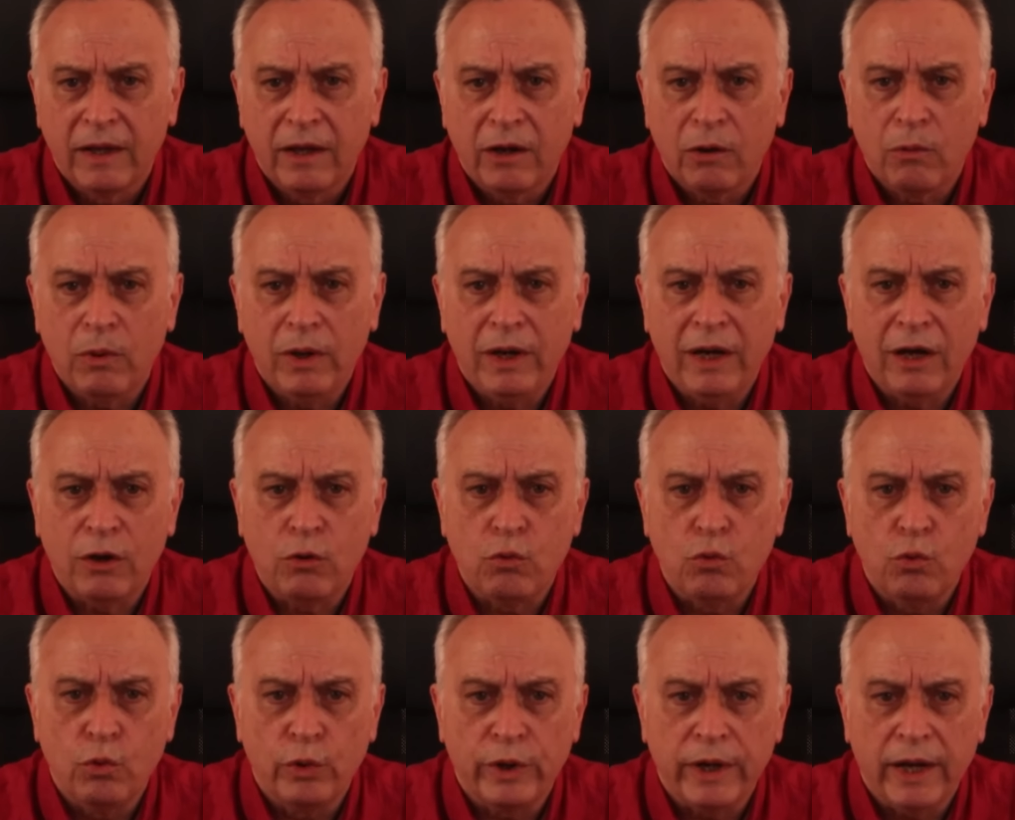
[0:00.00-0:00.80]
quella
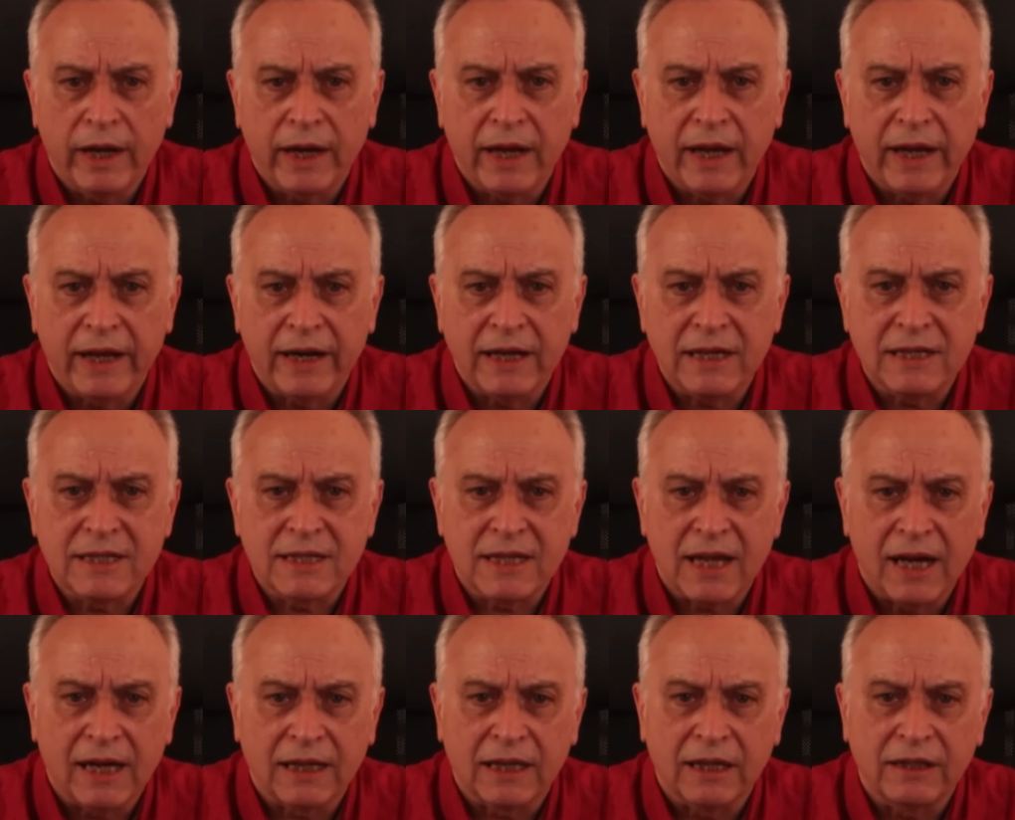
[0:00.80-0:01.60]
curia che era
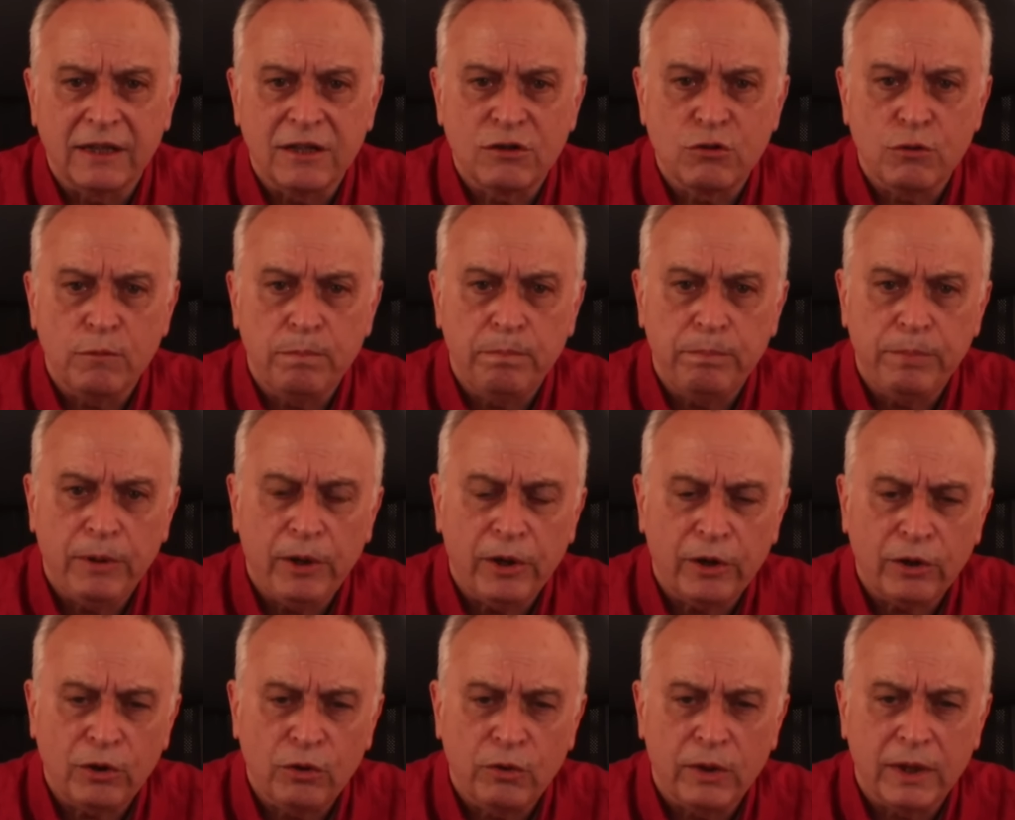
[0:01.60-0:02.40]
stata di
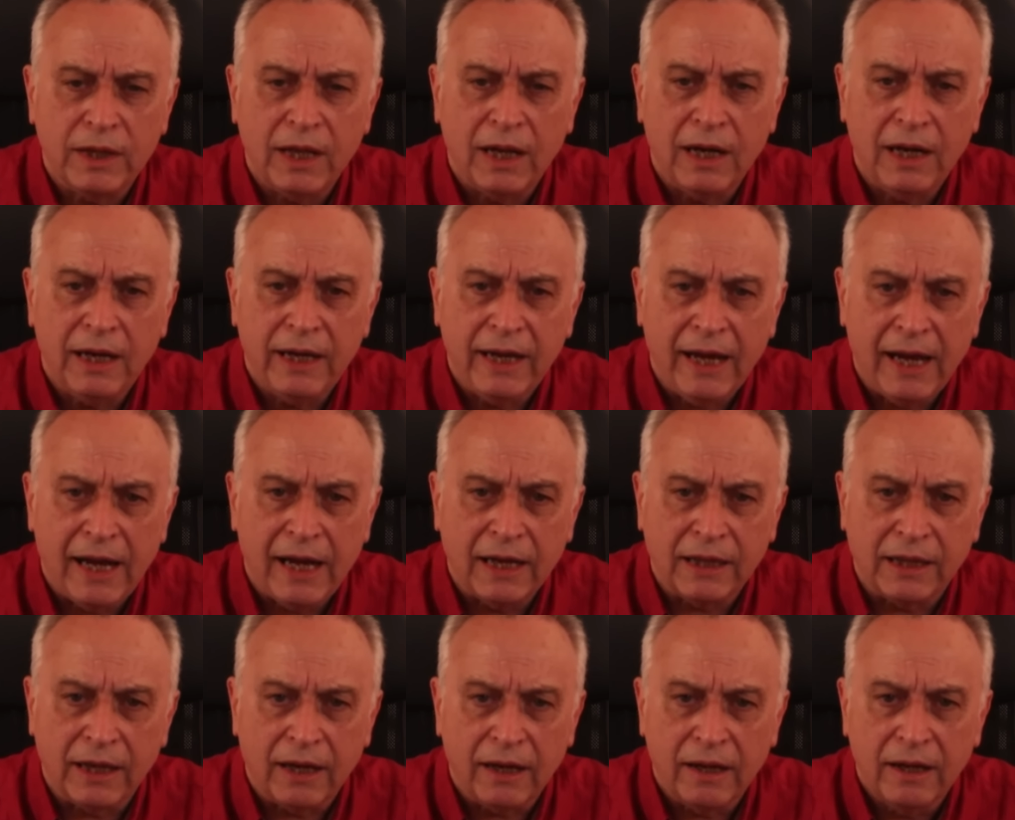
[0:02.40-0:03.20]
supporto ed
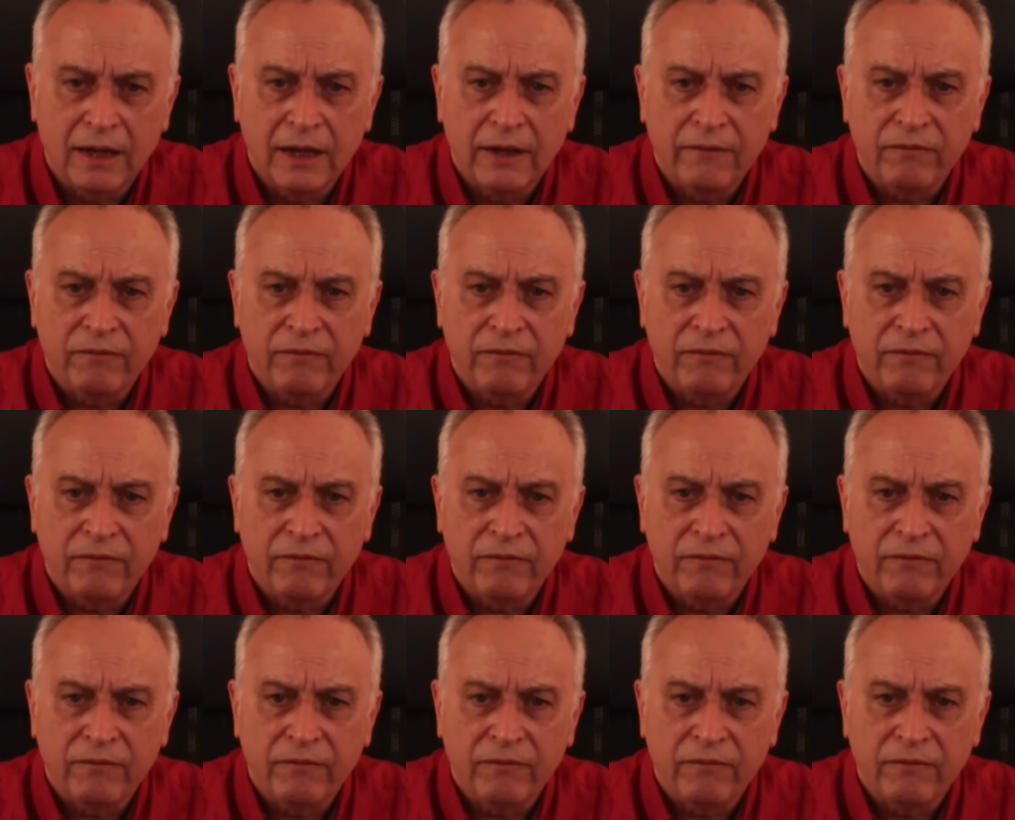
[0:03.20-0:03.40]
alleata